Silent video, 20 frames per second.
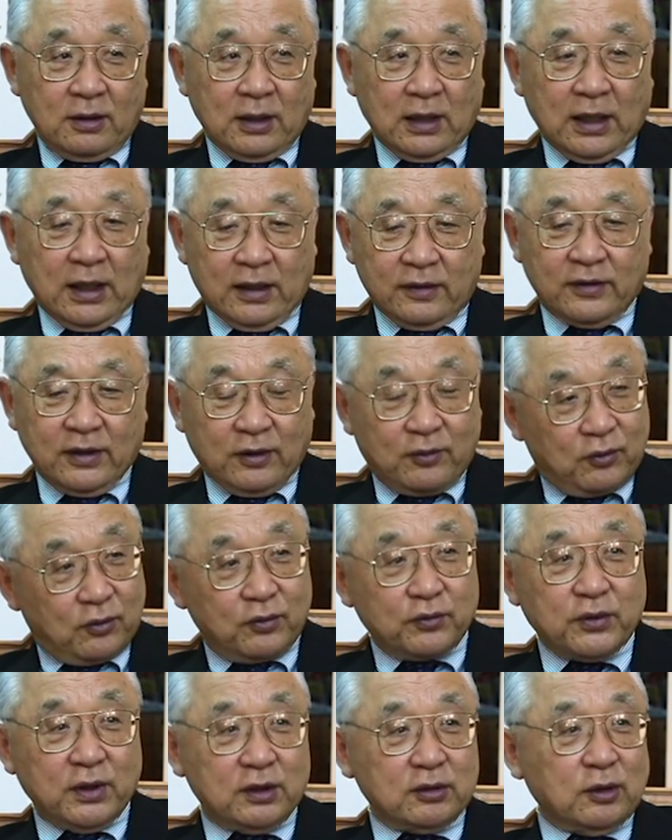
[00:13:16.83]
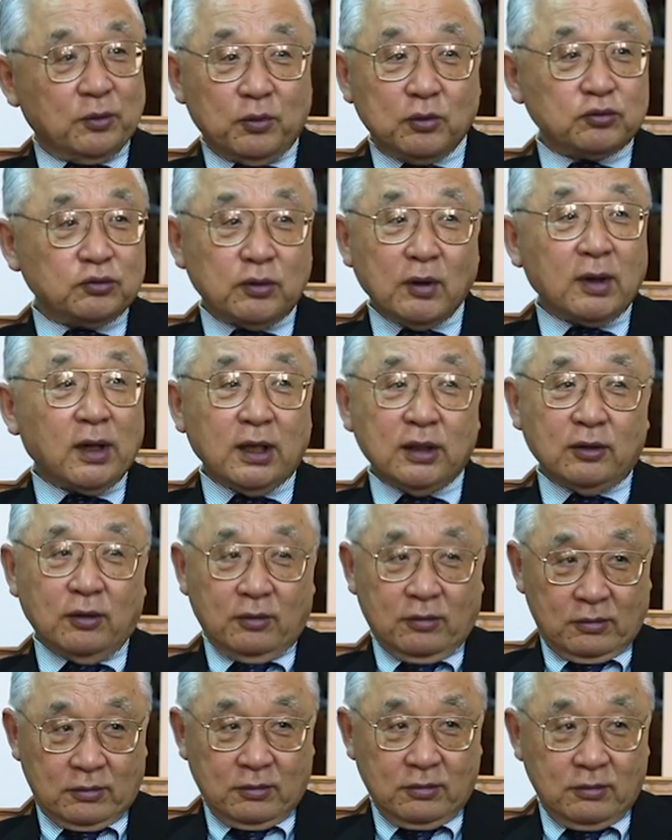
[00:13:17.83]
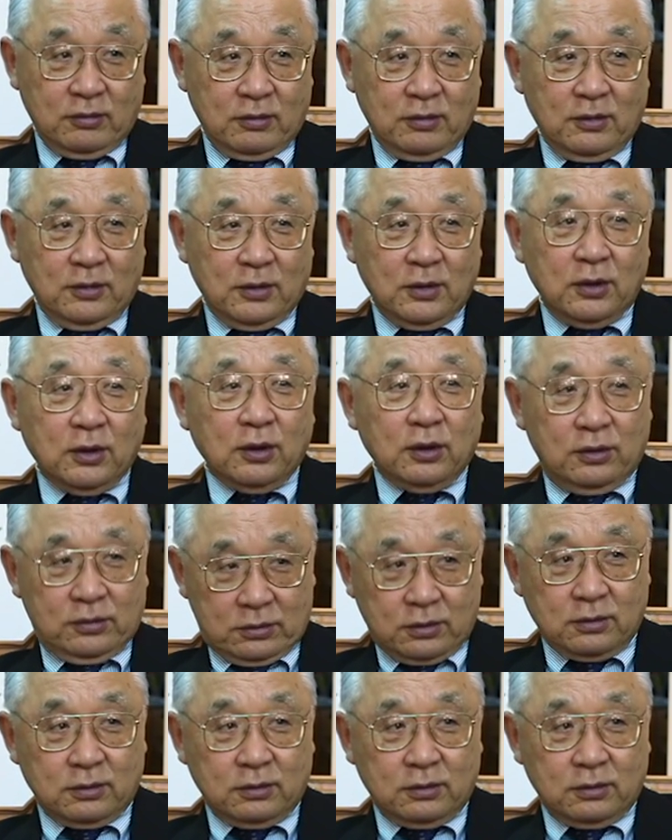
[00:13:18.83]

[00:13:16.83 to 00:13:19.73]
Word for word: 合わせ構成って僕言わないのよ。うん、